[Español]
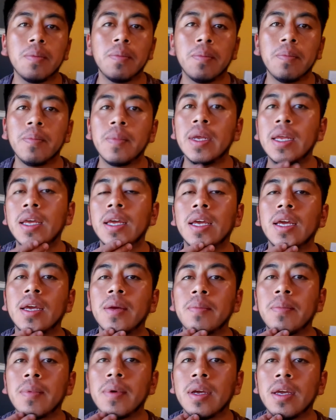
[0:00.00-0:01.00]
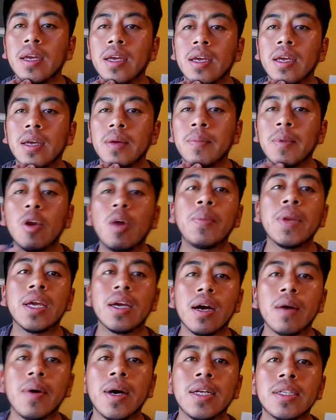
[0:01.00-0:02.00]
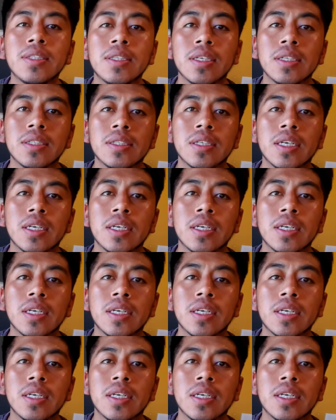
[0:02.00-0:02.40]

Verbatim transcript: me, lo aplicaba antes,